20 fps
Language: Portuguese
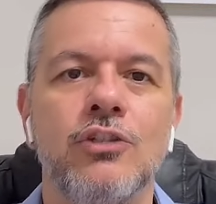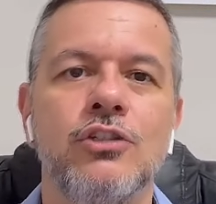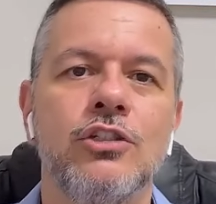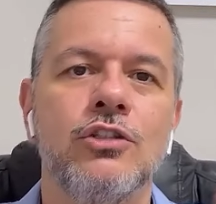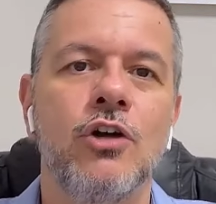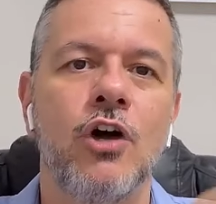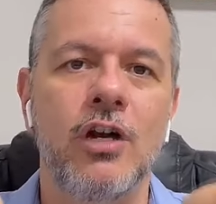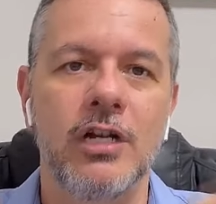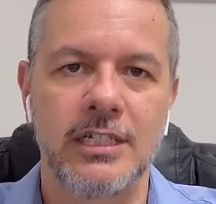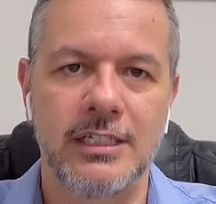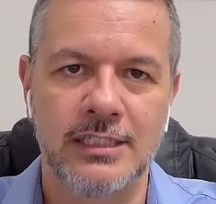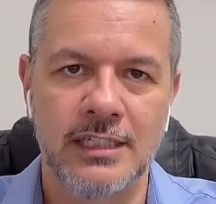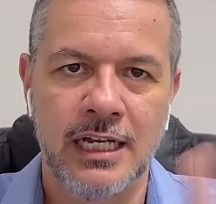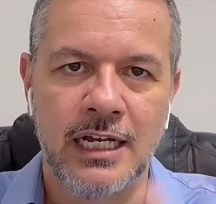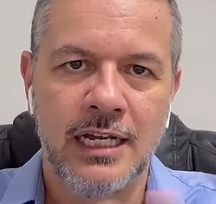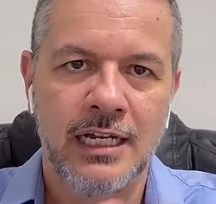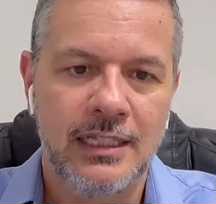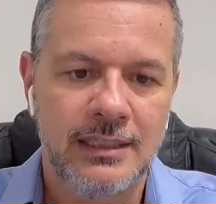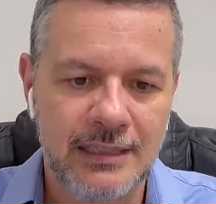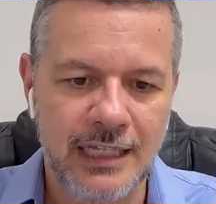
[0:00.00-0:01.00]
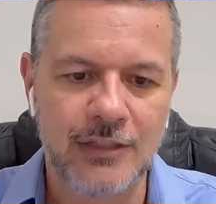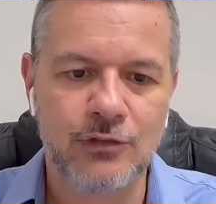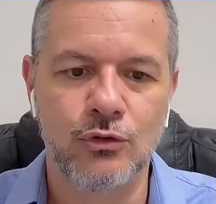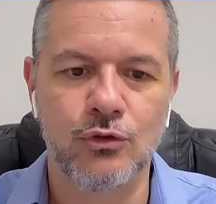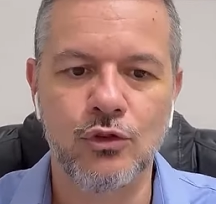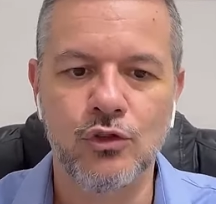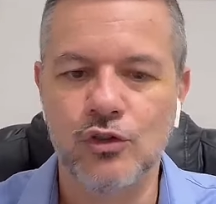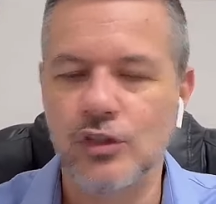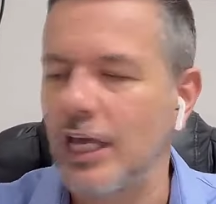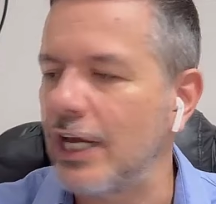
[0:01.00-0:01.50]
de dólares, tá
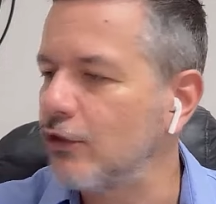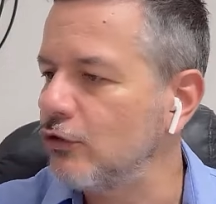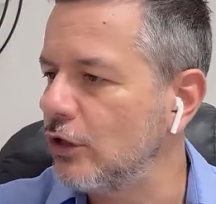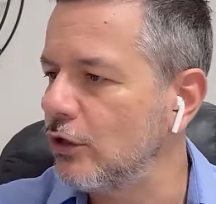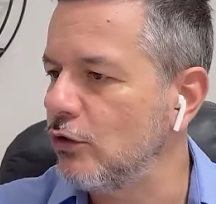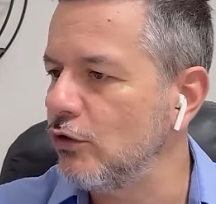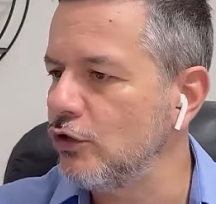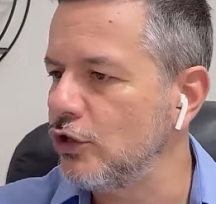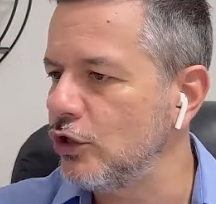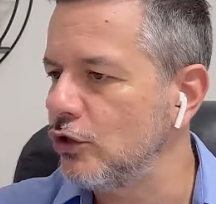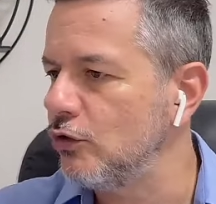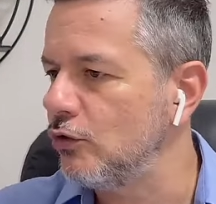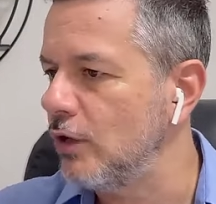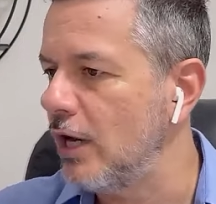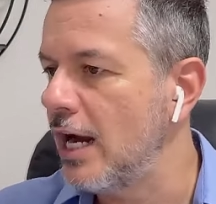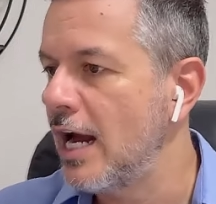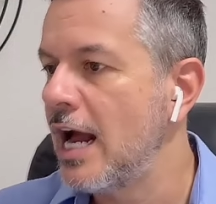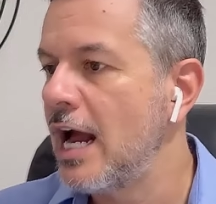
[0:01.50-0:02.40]
tudo certo e continua.